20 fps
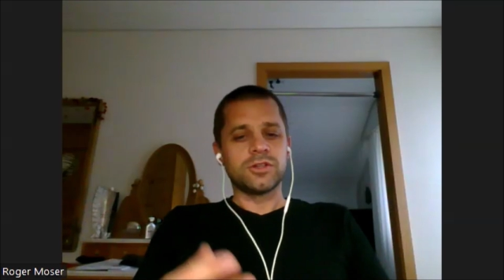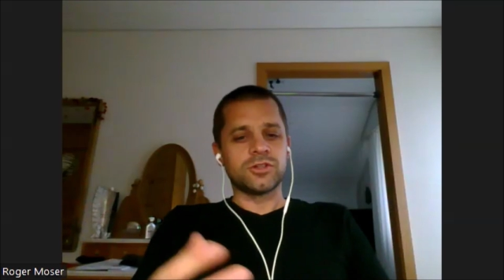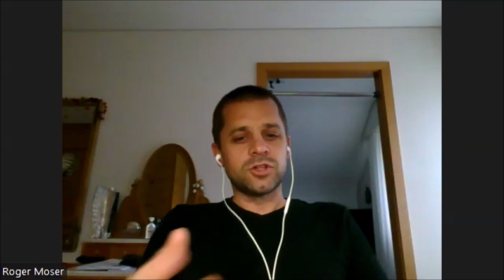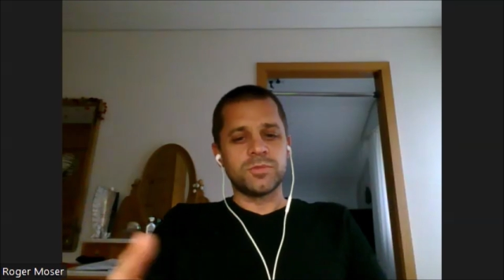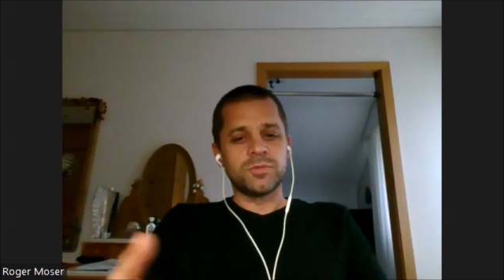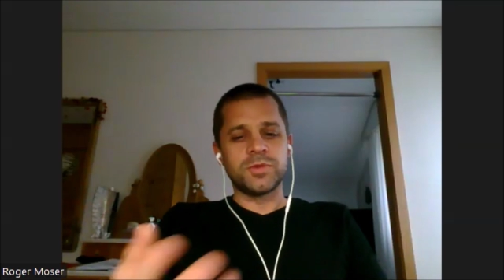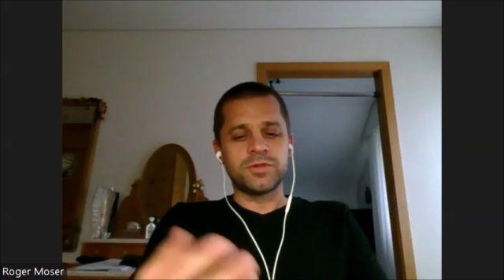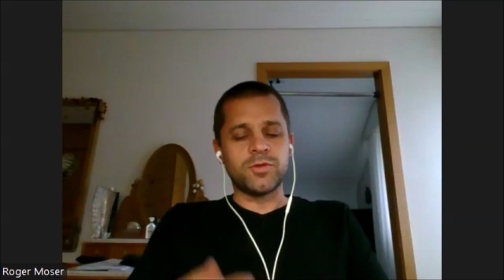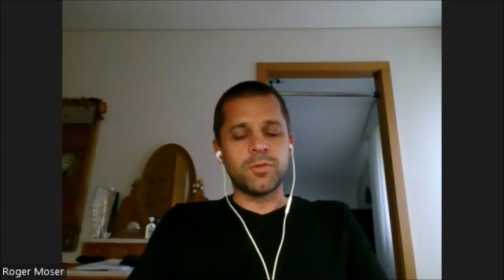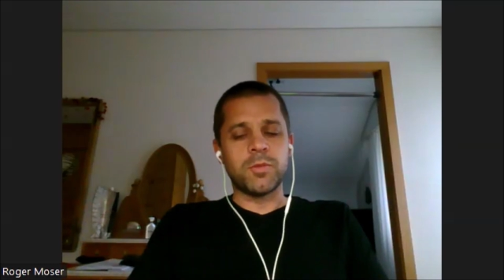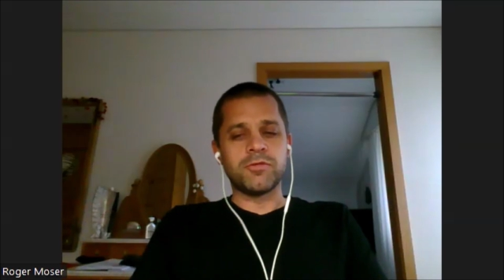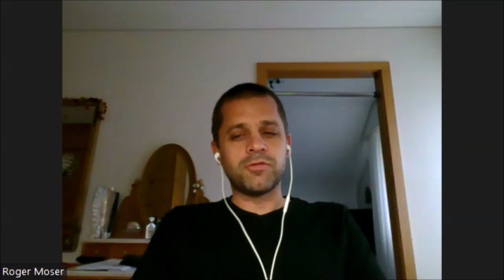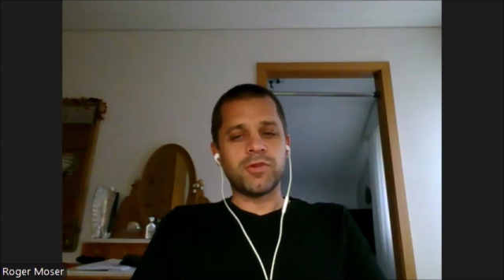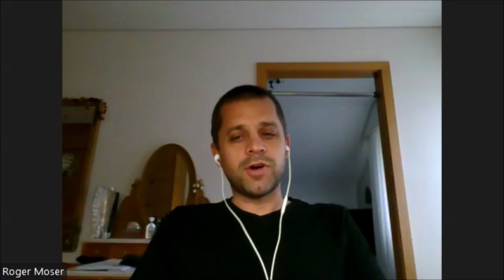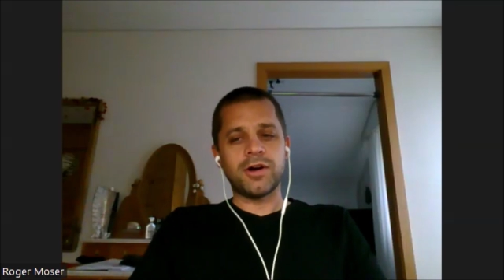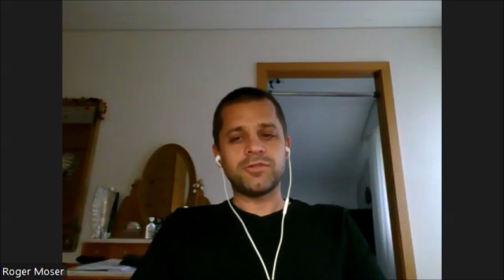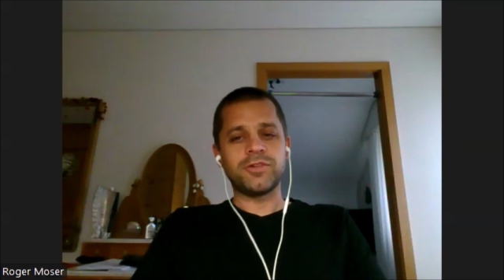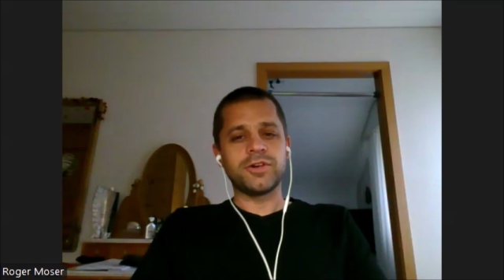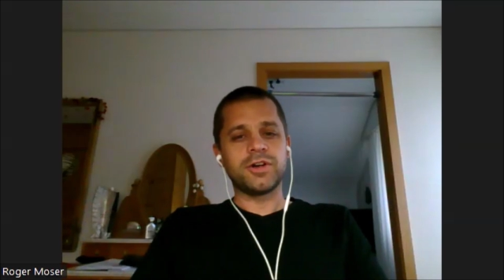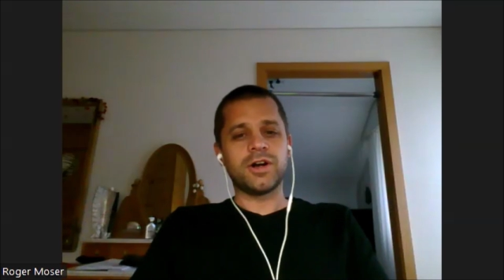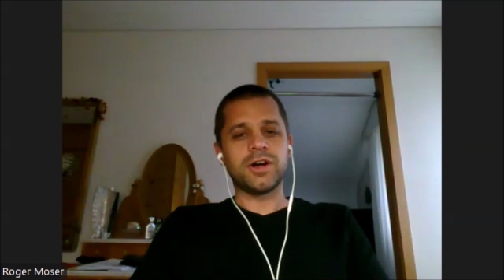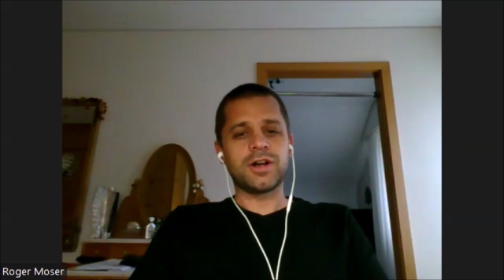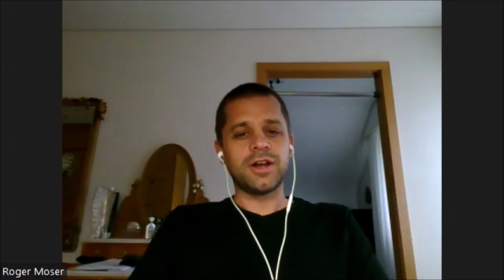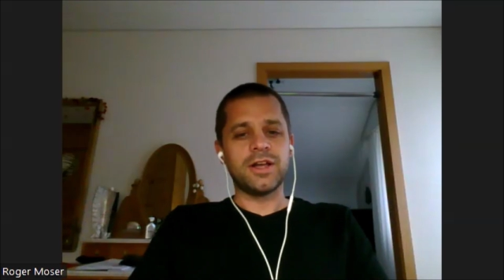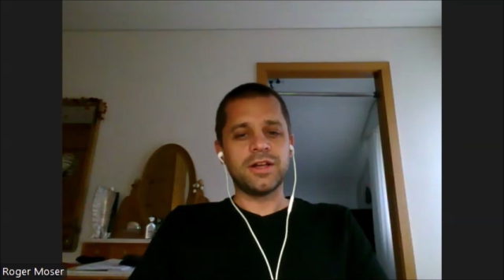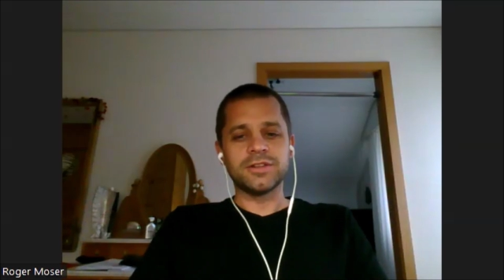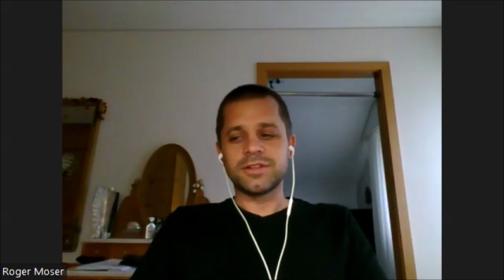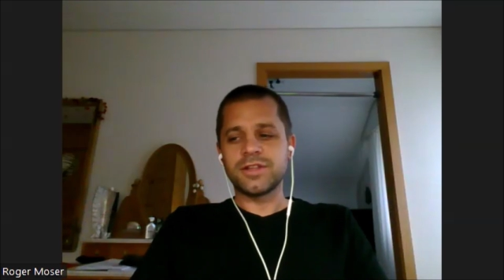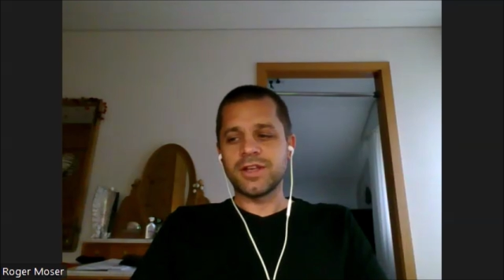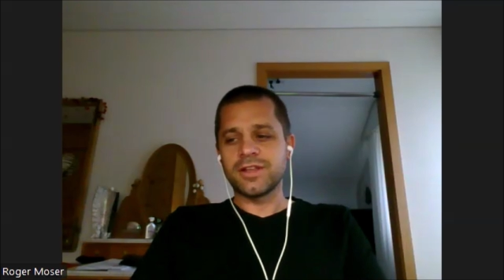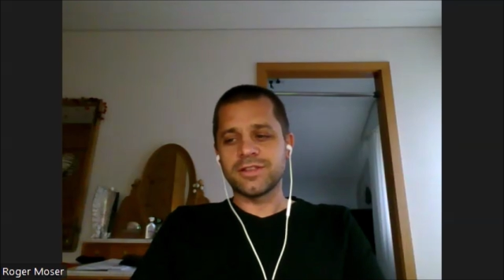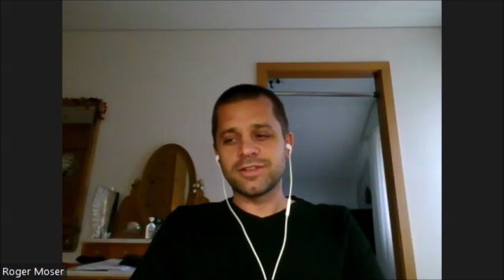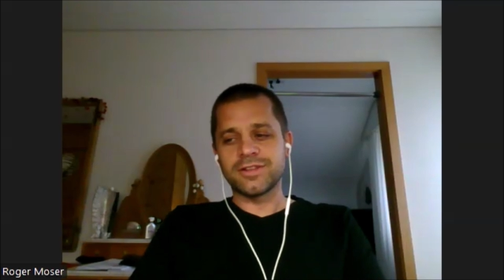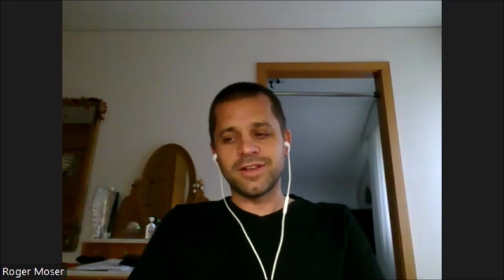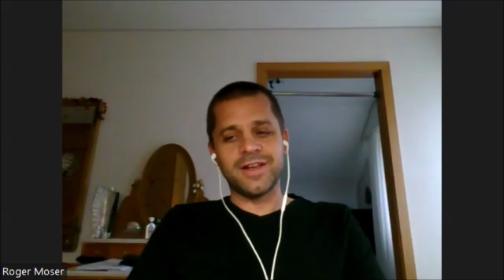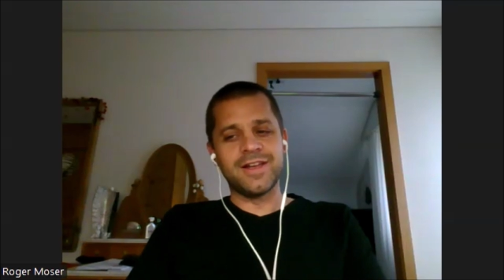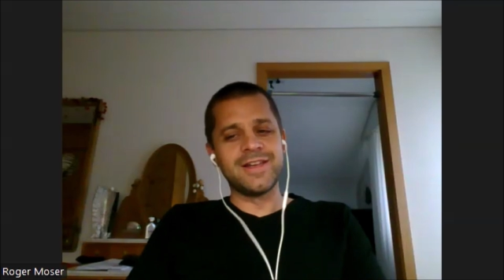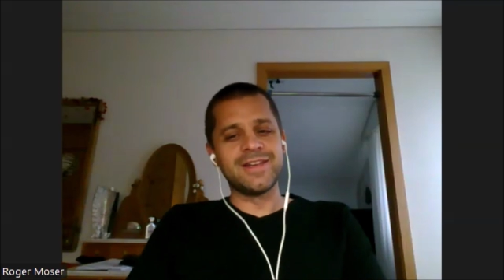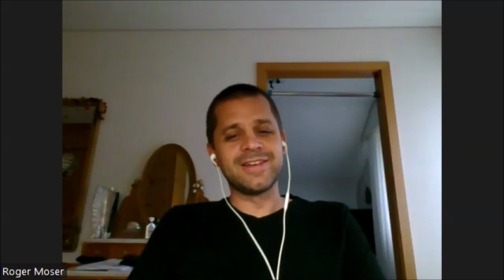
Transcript: das ist etwas, was wir von Anfang an gelernt haben.